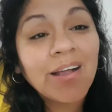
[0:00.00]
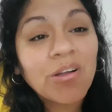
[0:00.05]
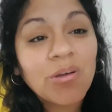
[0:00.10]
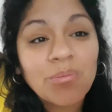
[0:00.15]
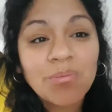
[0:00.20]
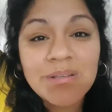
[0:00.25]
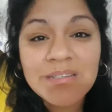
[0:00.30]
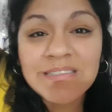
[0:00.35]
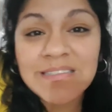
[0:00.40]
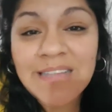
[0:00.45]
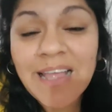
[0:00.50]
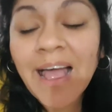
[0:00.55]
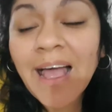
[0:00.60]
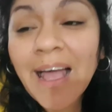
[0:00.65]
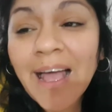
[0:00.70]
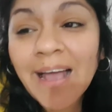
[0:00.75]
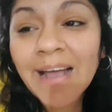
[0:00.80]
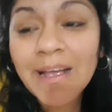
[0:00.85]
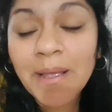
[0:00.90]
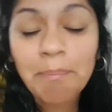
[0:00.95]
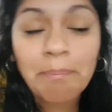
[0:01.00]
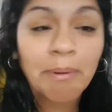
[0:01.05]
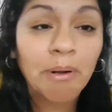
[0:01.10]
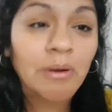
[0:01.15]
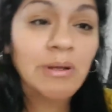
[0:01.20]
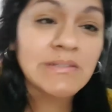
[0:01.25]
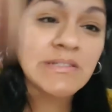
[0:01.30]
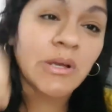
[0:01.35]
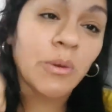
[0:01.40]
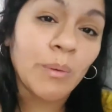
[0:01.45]
¿Cómo están?
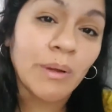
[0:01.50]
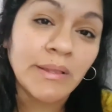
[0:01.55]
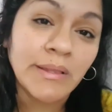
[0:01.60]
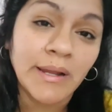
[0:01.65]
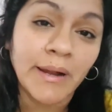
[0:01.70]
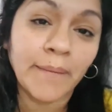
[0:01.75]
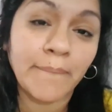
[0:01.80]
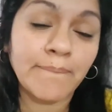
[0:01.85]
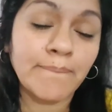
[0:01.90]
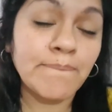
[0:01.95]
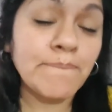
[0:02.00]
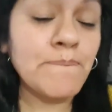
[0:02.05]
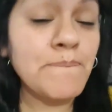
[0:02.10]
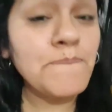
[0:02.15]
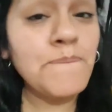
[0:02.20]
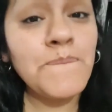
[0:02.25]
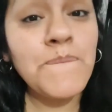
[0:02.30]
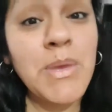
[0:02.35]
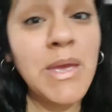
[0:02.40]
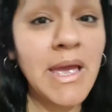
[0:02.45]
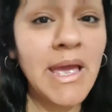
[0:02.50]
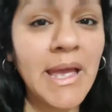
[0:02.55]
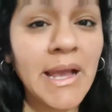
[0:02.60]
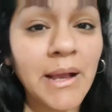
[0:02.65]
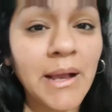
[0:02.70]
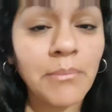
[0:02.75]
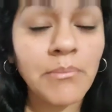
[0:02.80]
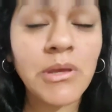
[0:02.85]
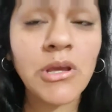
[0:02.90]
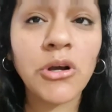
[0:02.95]
Espero que se encuentren
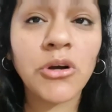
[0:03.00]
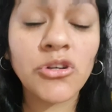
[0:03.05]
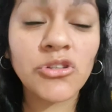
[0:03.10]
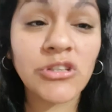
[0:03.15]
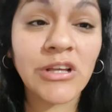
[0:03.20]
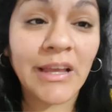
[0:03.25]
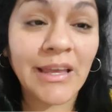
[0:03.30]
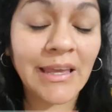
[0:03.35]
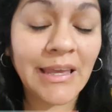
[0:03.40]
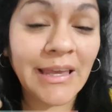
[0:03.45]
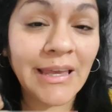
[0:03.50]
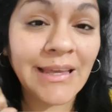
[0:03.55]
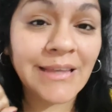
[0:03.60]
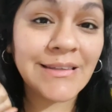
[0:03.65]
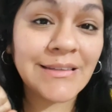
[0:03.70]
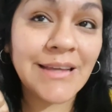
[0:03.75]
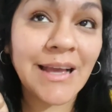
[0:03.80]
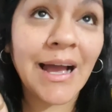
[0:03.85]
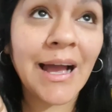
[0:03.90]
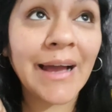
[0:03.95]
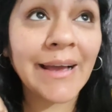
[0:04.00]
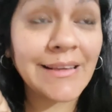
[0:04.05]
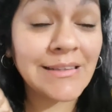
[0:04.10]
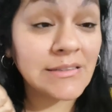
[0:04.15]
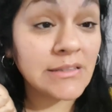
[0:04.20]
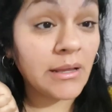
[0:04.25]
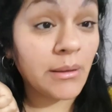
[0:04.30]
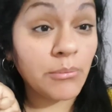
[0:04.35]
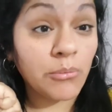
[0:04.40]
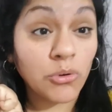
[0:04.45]
bien, amigos. Aquí ya
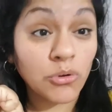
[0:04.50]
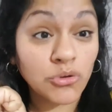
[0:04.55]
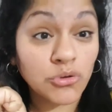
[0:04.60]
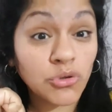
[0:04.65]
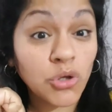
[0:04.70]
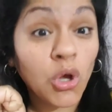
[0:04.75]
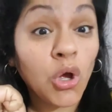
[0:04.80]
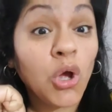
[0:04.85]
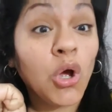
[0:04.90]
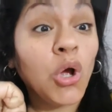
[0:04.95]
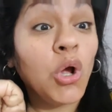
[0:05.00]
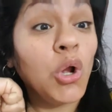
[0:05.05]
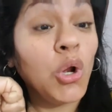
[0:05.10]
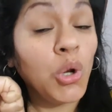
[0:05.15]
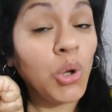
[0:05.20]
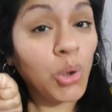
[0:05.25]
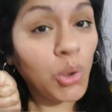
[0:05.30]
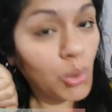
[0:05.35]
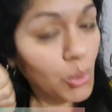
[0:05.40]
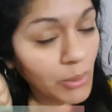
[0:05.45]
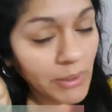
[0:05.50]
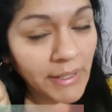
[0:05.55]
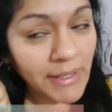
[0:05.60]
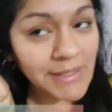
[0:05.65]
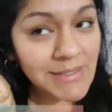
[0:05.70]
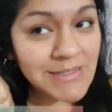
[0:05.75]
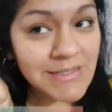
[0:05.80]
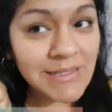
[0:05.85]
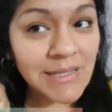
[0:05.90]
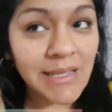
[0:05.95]
estamos
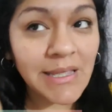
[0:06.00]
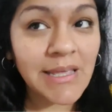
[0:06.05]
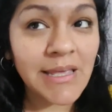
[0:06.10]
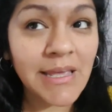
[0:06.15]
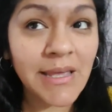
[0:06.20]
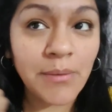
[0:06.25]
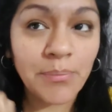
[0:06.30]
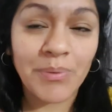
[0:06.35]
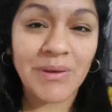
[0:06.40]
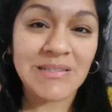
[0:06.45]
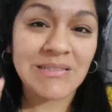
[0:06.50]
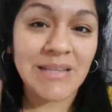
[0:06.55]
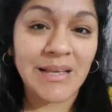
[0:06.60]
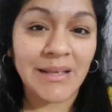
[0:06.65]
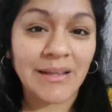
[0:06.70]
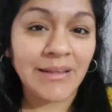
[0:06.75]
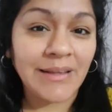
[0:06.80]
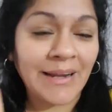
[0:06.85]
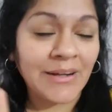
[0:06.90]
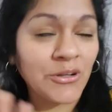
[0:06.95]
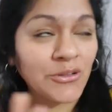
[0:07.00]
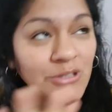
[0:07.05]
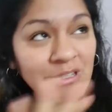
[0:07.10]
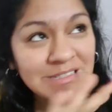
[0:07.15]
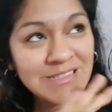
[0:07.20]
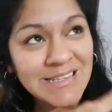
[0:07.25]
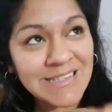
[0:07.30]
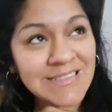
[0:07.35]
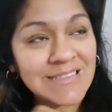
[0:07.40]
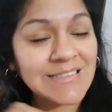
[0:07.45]
lunes y pues las
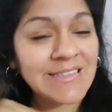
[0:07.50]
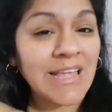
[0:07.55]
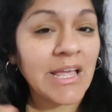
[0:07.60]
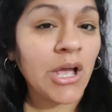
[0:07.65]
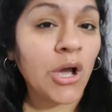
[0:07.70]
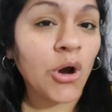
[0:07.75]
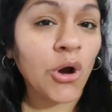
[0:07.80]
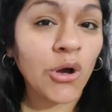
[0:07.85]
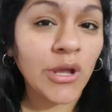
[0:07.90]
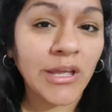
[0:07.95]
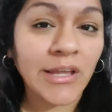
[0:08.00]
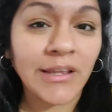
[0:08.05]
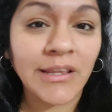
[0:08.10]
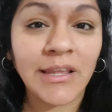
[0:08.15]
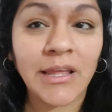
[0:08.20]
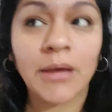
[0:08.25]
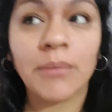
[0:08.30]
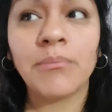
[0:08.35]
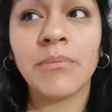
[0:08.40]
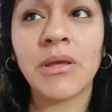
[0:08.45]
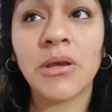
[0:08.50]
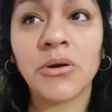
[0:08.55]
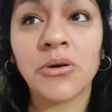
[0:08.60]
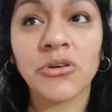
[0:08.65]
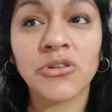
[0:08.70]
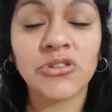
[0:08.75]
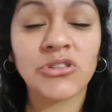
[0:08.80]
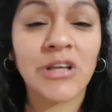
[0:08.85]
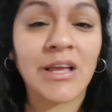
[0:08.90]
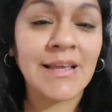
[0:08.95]
noticias de hoy en día,
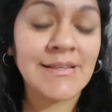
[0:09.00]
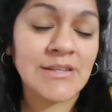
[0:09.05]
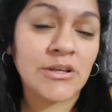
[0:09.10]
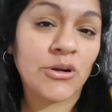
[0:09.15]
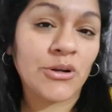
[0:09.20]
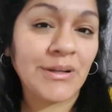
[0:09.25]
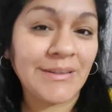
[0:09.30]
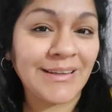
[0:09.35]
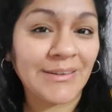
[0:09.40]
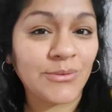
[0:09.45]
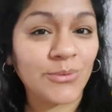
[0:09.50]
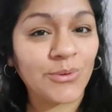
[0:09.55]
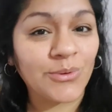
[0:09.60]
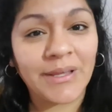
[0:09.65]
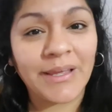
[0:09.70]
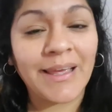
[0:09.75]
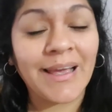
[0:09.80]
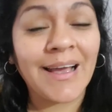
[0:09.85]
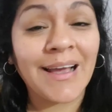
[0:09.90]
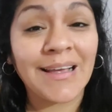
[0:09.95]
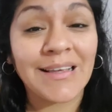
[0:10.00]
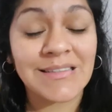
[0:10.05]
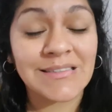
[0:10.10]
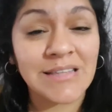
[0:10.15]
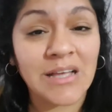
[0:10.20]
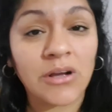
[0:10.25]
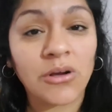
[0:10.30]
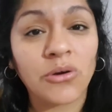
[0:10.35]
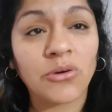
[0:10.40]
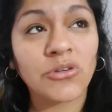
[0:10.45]
amigos, es que ahorita Turquía
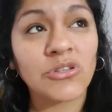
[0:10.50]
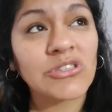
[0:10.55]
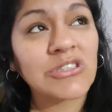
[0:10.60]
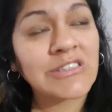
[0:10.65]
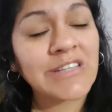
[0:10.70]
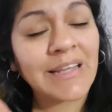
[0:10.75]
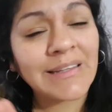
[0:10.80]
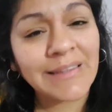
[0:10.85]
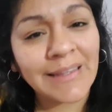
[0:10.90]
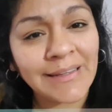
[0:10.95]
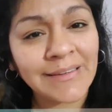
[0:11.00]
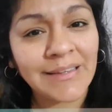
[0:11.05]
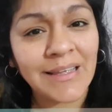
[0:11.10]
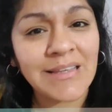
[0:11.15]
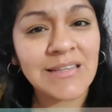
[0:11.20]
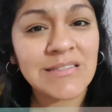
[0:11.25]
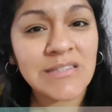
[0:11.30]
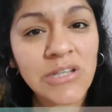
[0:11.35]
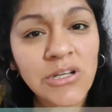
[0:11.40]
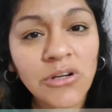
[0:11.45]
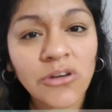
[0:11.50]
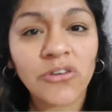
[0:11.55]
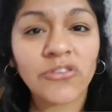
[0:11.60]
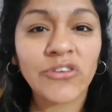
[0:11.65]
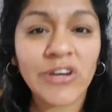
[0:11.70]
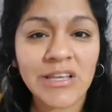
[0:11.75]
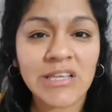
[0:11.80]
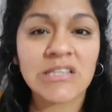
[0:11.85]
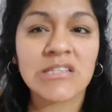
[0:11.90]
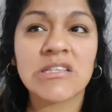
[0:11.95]
está con 75
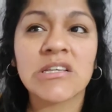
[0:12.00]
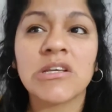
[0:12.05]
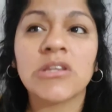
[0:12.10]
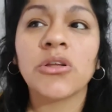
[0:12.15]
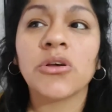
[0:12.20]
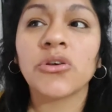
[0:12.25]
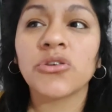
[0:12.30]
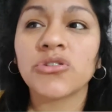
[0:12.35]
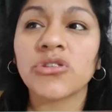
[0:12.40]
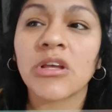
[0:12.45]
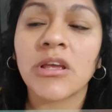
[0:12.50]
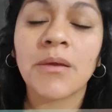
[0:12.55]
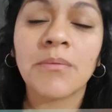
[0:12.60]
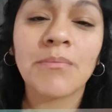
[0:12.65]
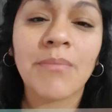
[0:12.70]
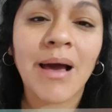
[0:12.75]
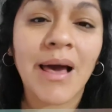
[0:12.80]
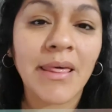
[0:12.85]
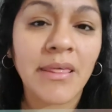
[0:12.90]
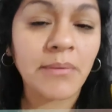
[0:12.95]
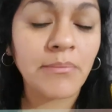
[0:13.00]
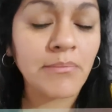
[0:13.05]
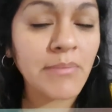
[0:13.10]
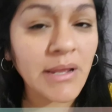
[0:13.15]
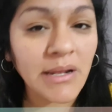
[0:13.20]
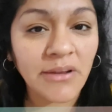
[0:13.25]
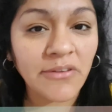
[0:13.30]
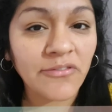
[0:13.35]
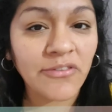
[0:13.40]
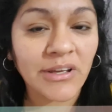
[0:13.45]
fallecidos y más de
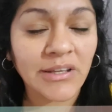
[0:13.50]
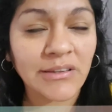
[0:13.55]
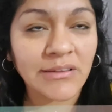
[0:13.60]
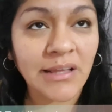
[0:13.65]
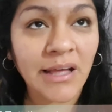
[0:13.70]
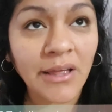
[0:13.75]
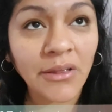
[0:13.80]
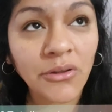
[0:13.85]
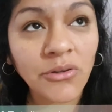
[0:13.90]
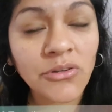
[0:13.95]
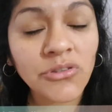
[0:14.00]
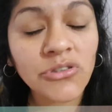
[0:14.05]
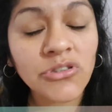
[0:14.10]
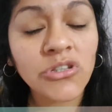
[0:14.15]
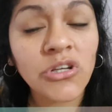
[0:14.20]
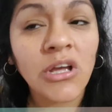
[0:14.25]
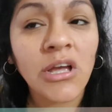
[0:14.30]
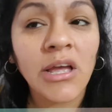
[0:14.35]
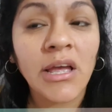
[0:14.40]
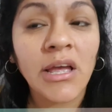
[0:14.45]
mil infectados.